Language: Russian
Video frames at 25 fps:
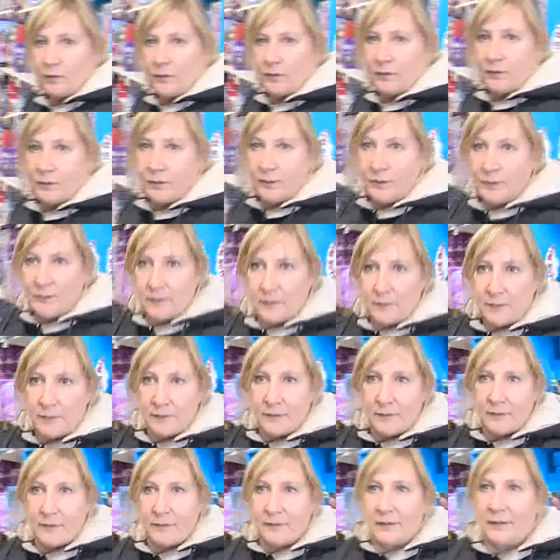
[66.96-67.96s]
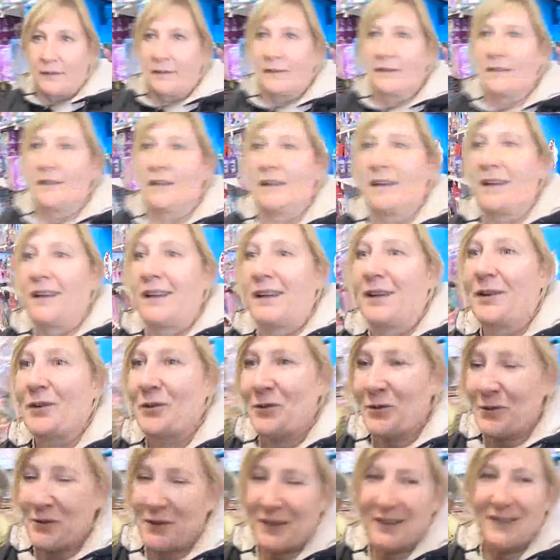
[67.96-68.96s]
Часто здесь появляетесь, да?
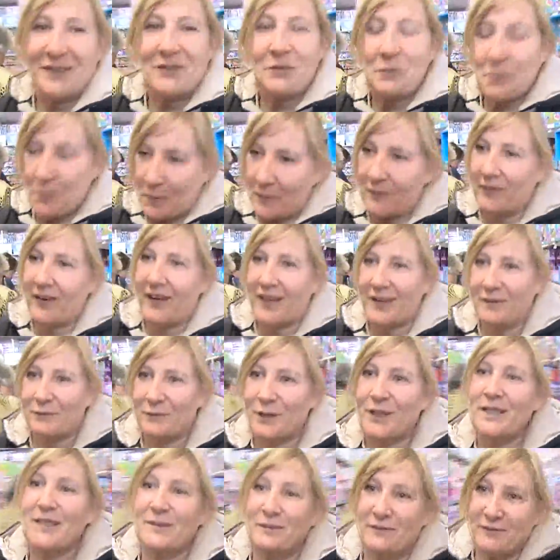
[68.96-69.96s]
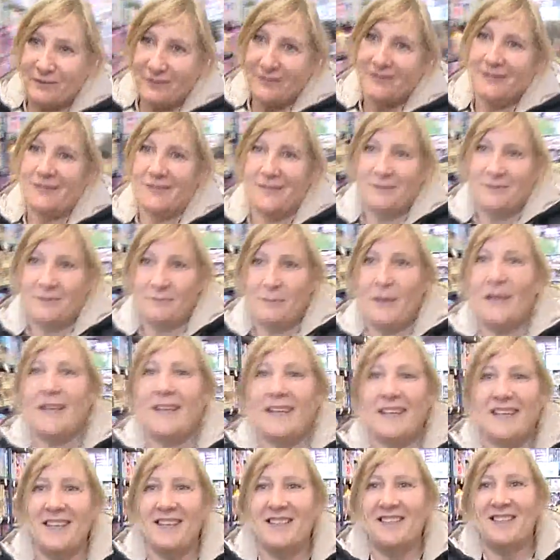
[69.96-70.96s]
Ой, ну, бываем у нас
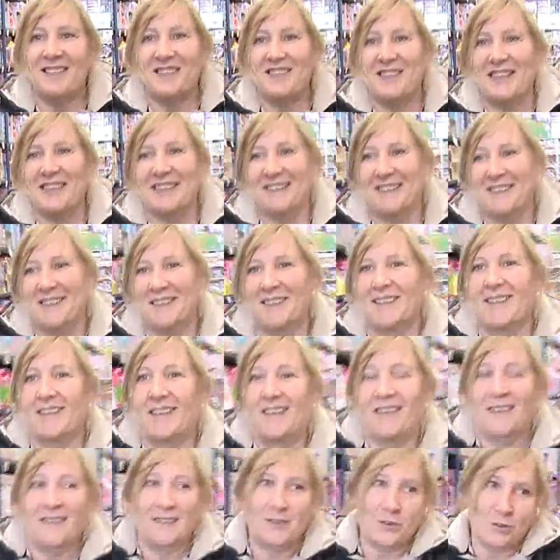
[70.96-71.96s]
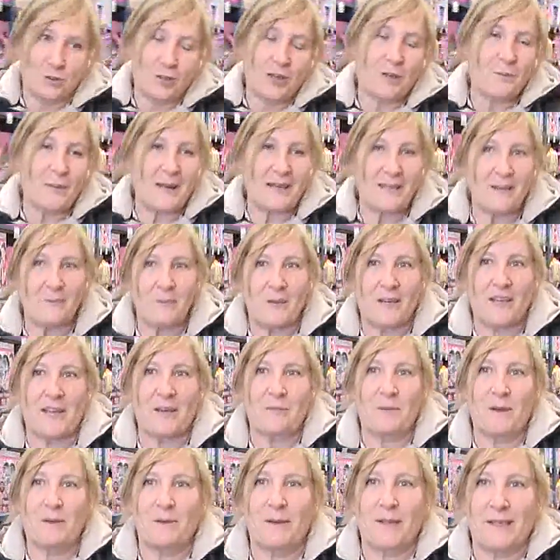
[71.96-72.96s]
маленькие дети. Цены? Нормальные,
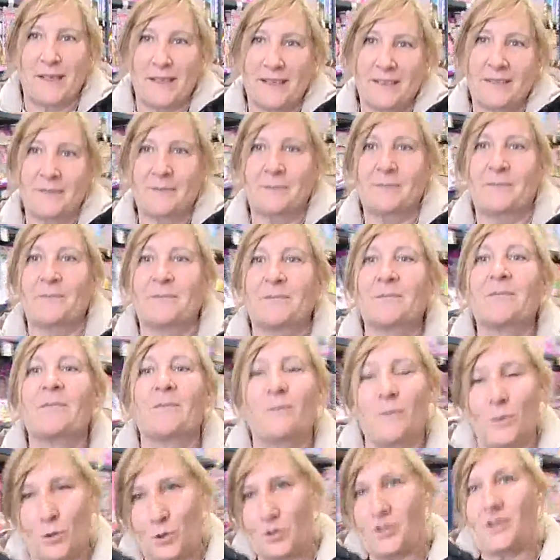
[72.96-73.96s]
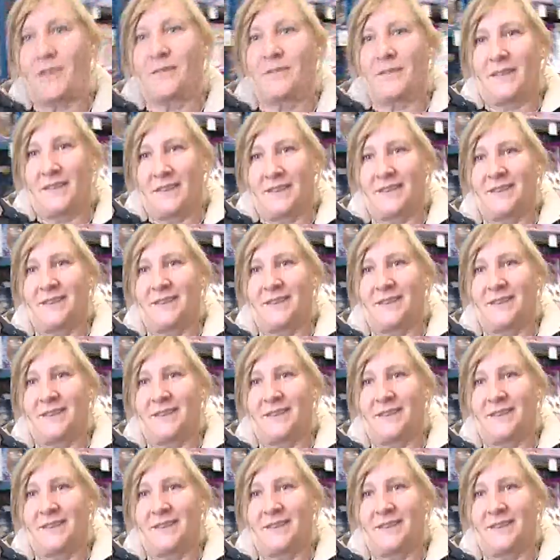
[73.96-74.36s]
приемлемые. То есть можно жить, да? Можно, да.